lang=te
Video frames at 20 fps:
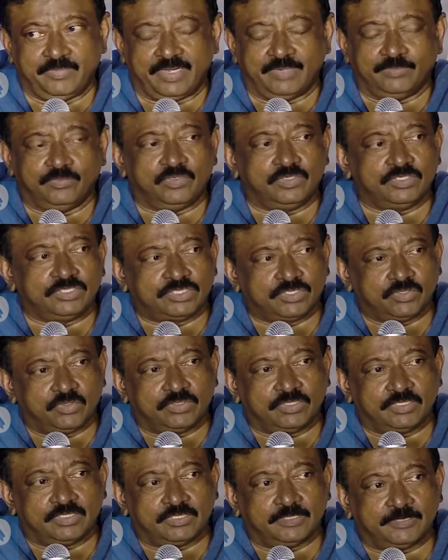ఆల్మోస్ట్
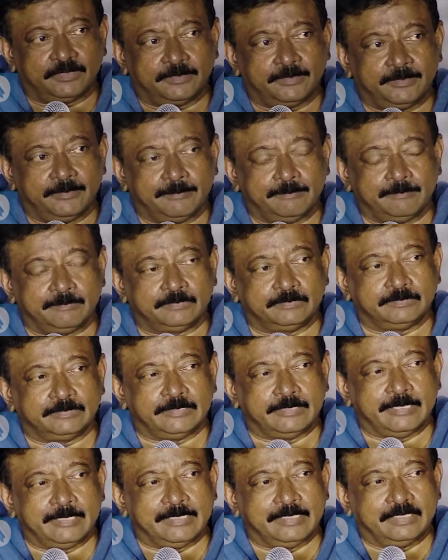ఒక
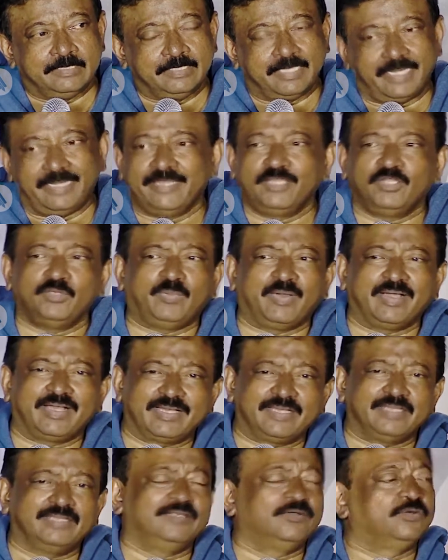అనేదో పక్కన